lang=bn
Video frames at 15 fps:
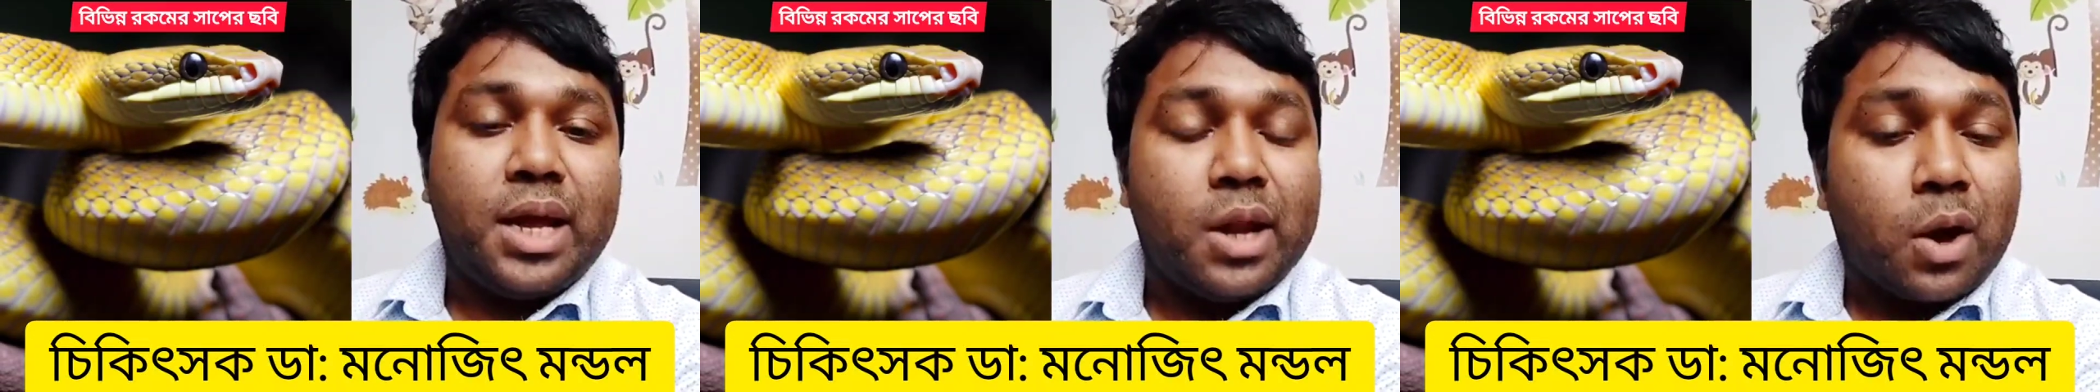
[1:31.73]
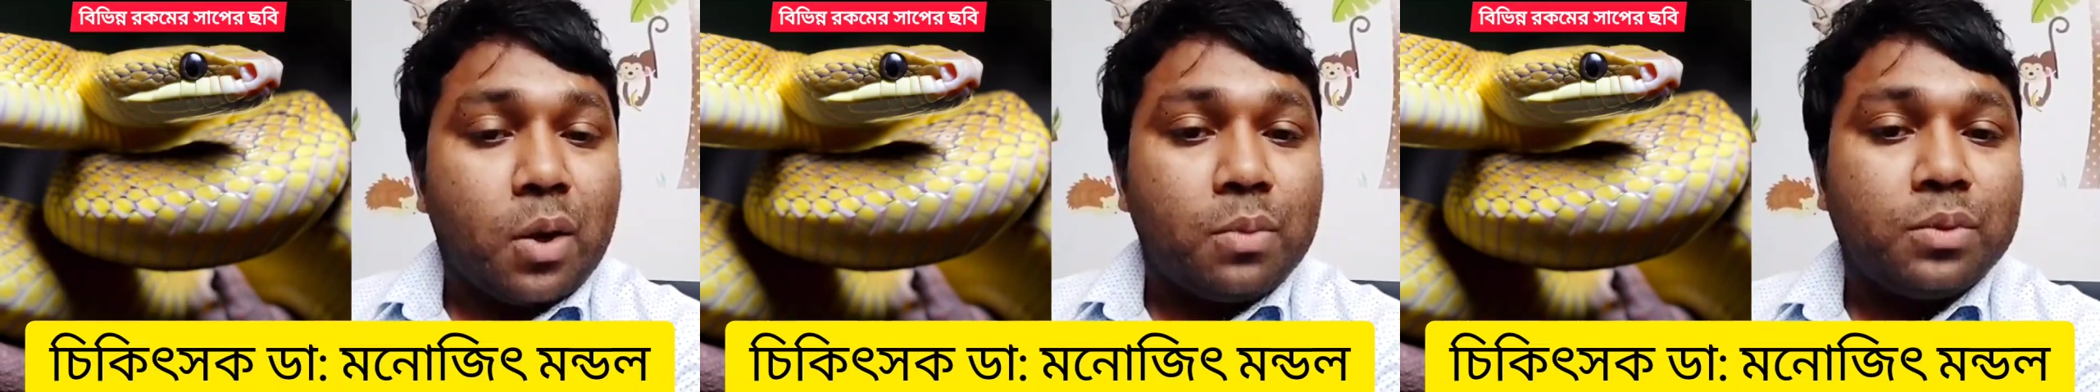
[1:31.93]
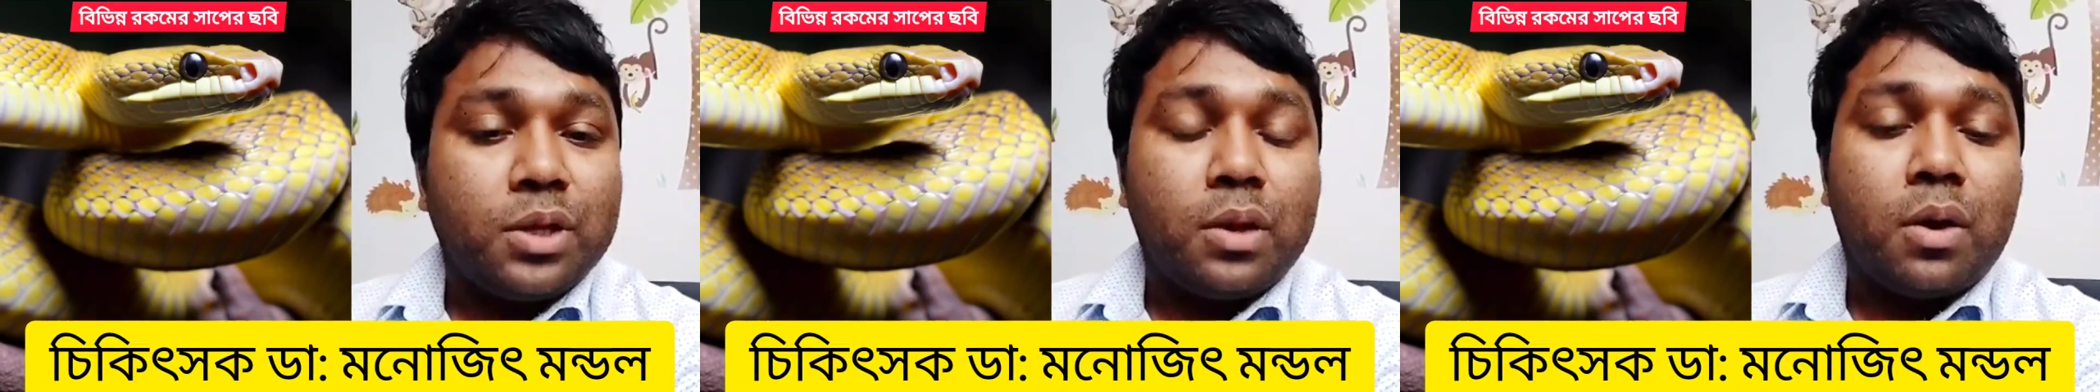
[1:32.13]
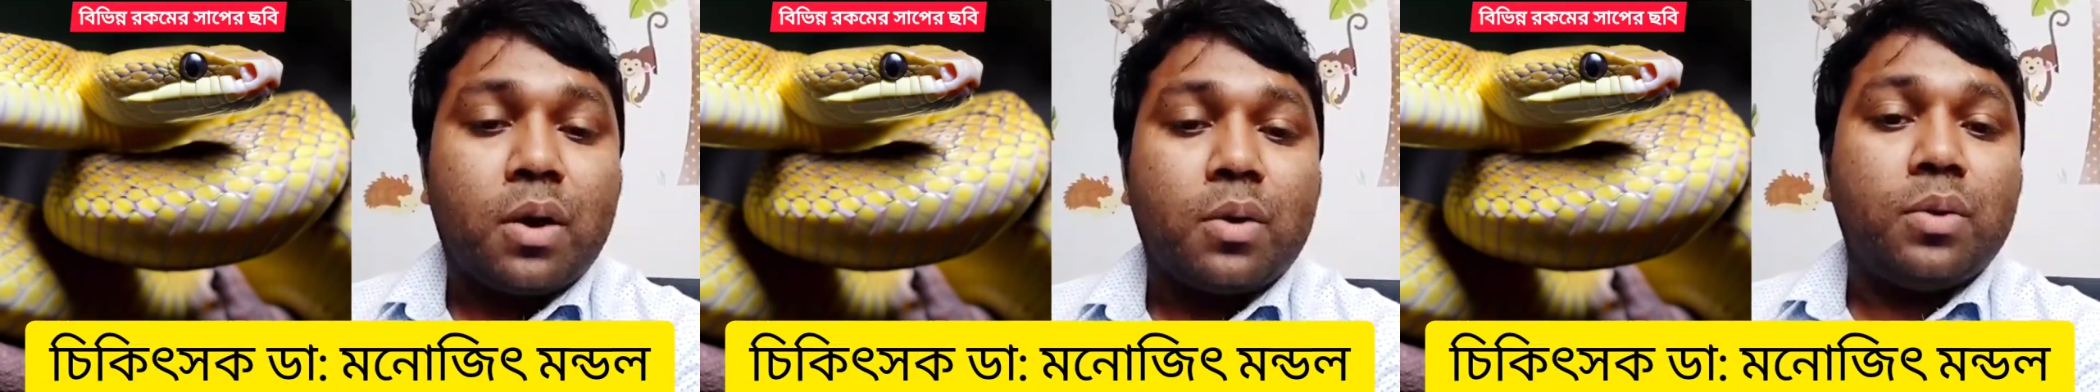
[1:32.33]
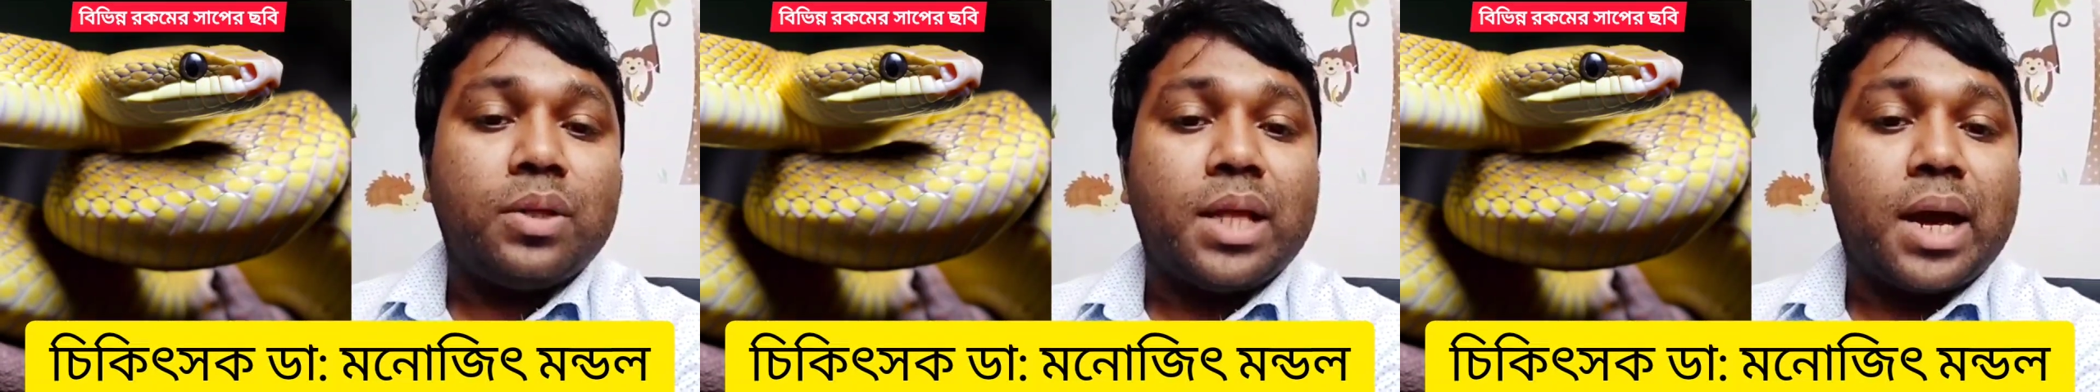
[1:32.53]
এইরকম যদি
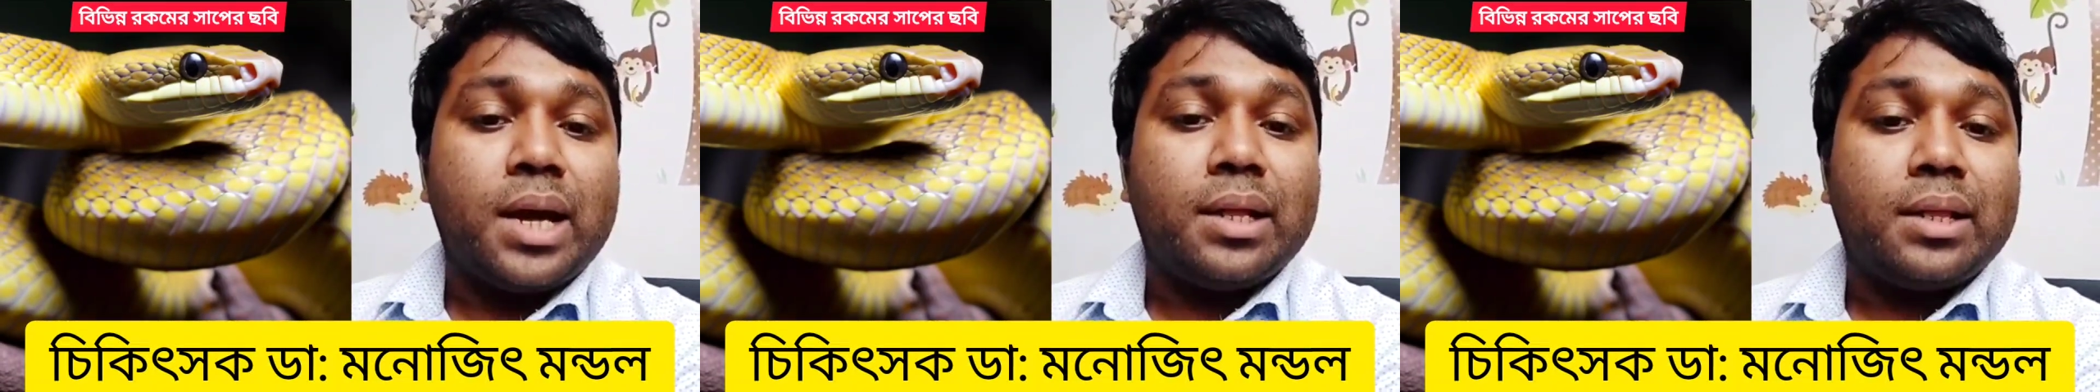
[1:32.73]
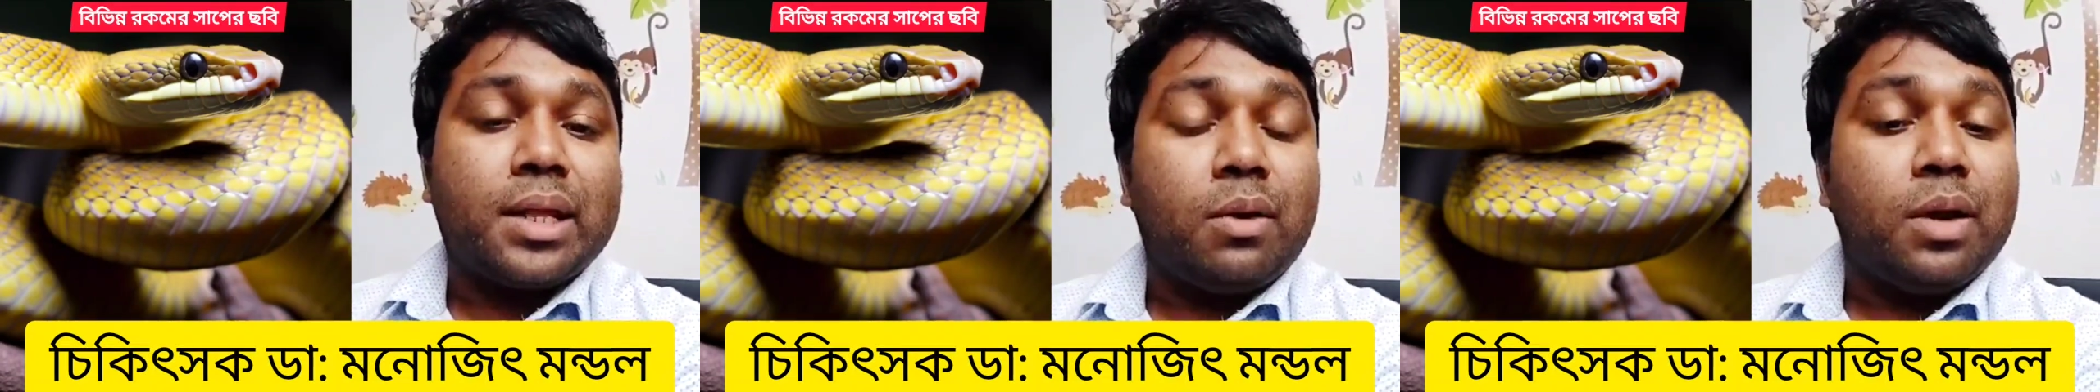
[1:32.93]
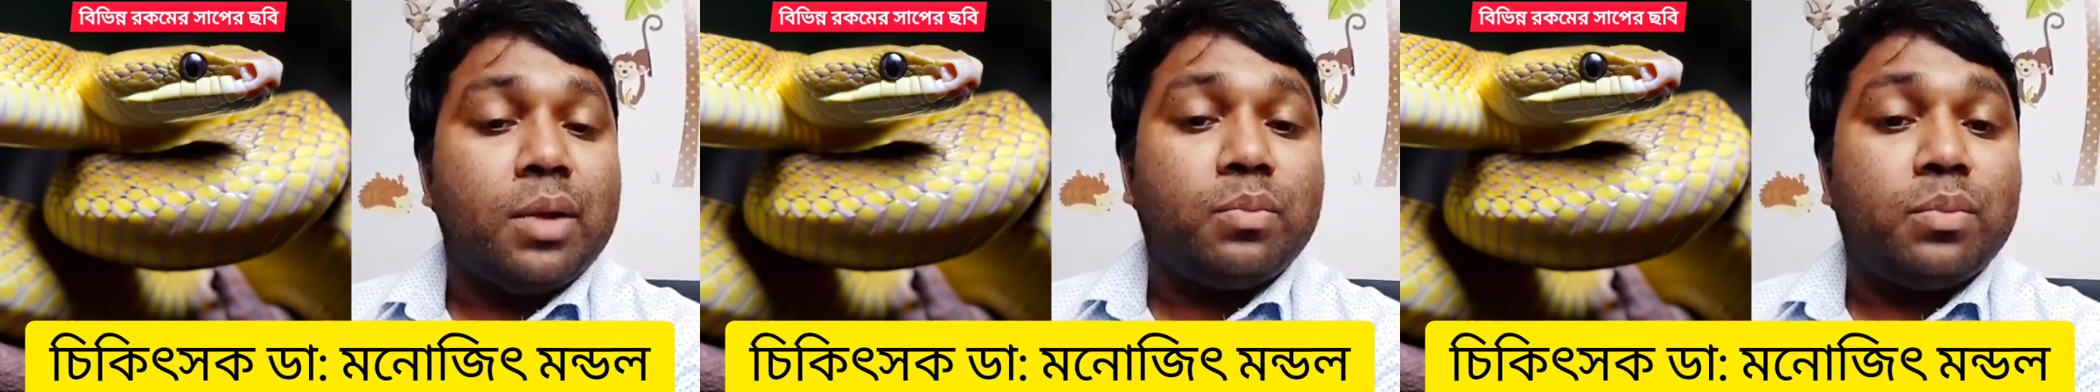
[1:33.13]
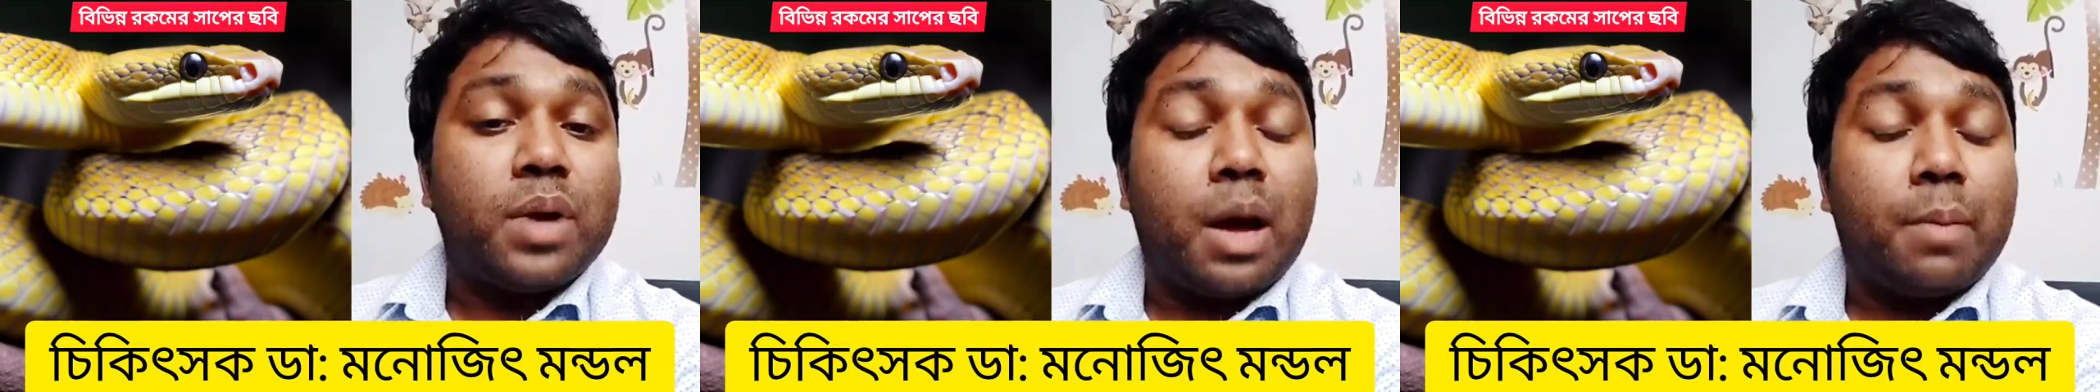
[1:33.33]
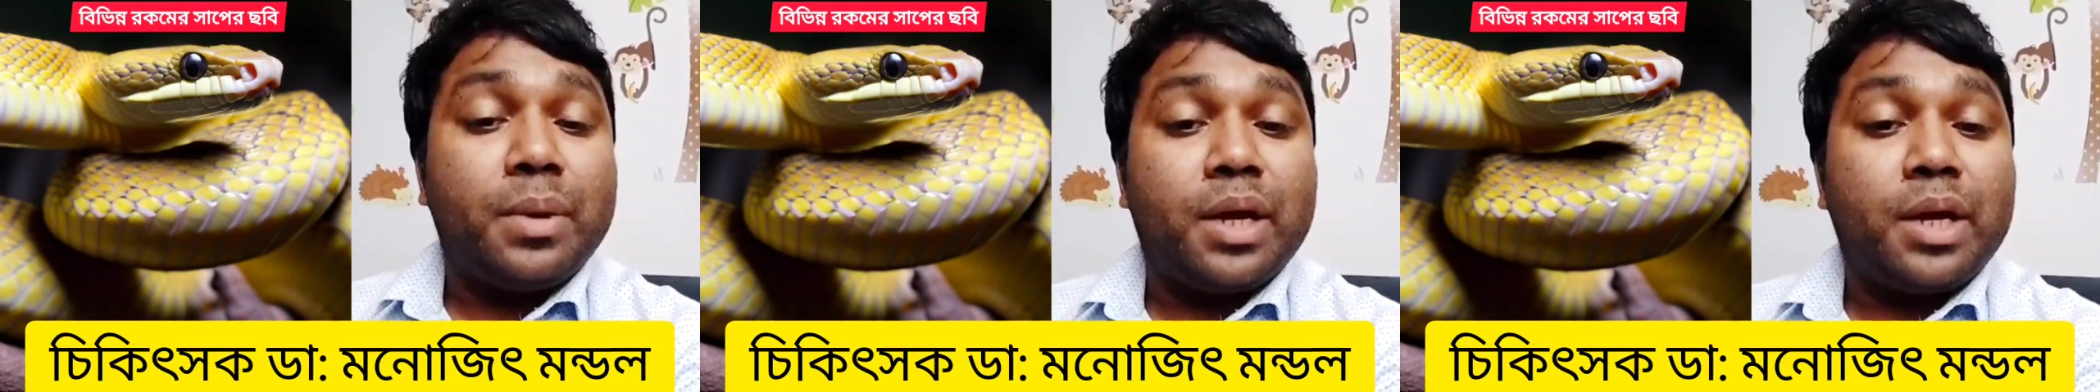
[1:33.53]
লক্ষণ দেখেন তাহলে
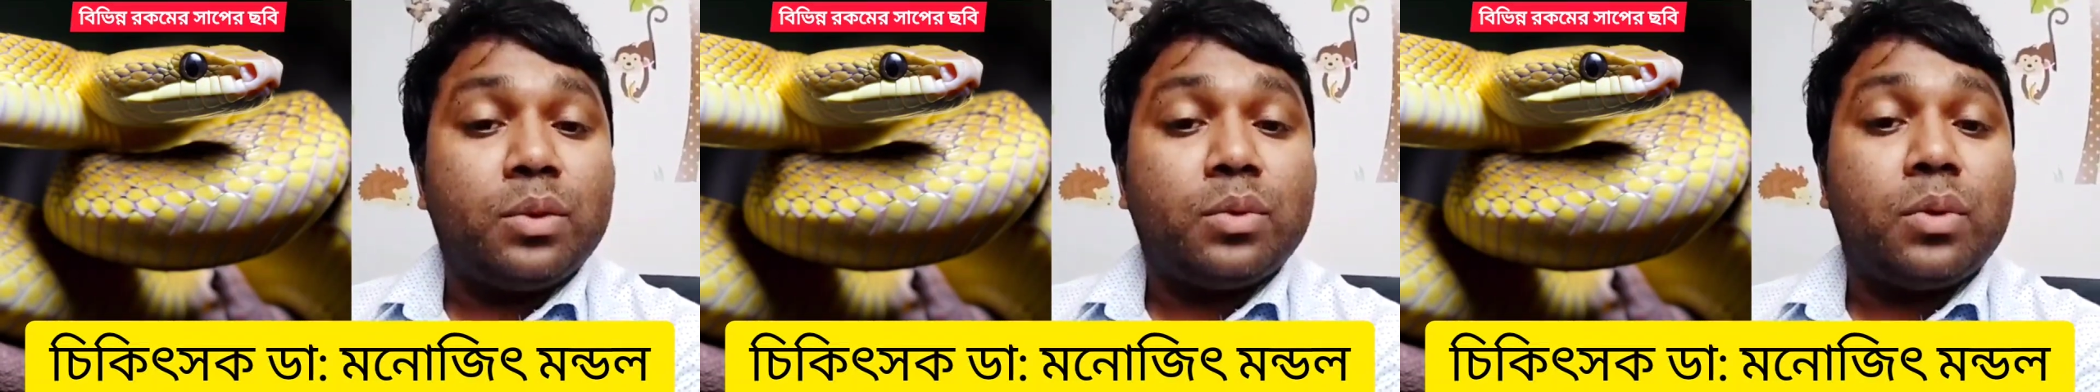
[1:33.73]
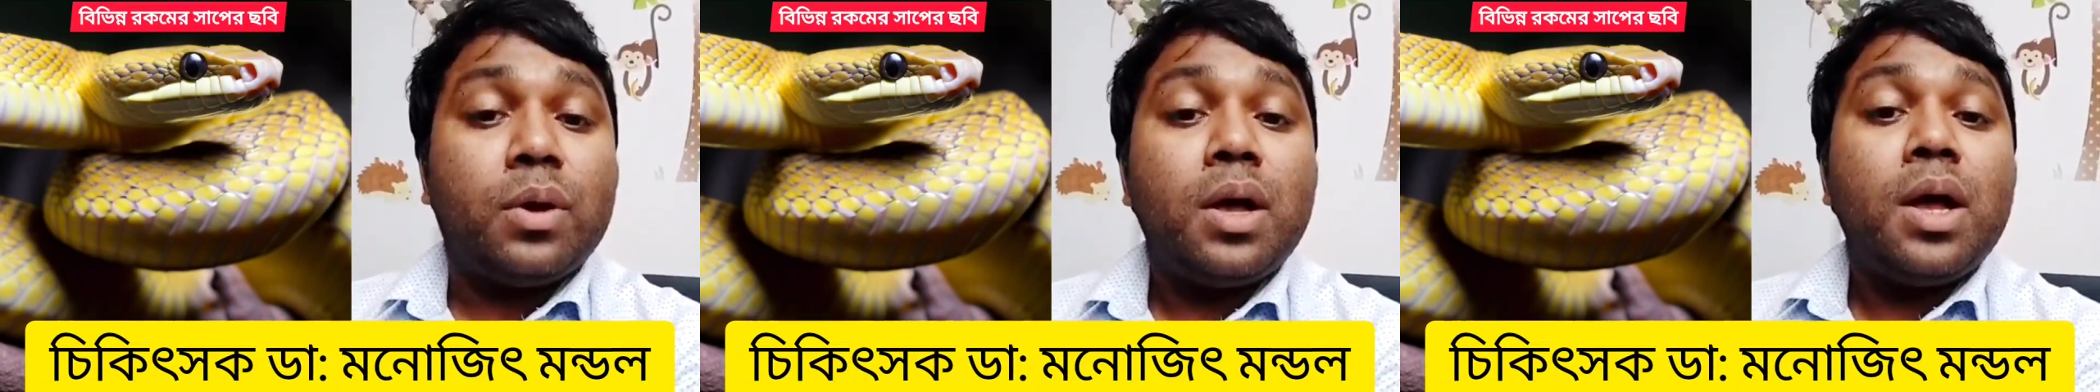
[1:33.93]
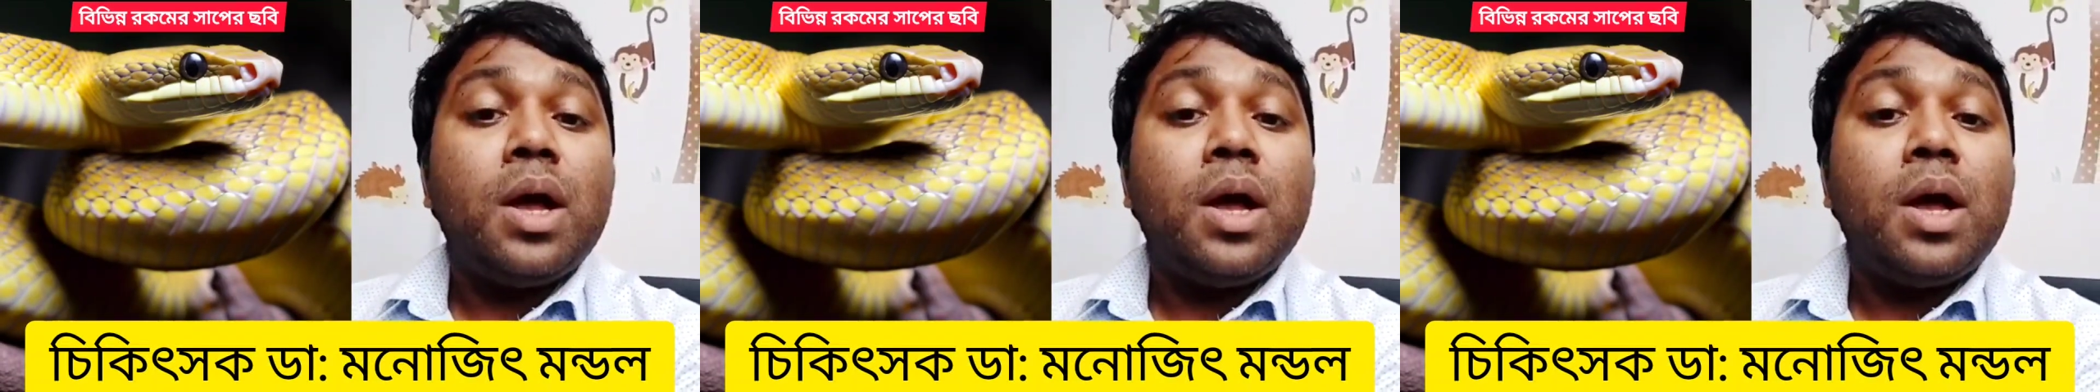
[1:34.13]
আপনি কিন্তু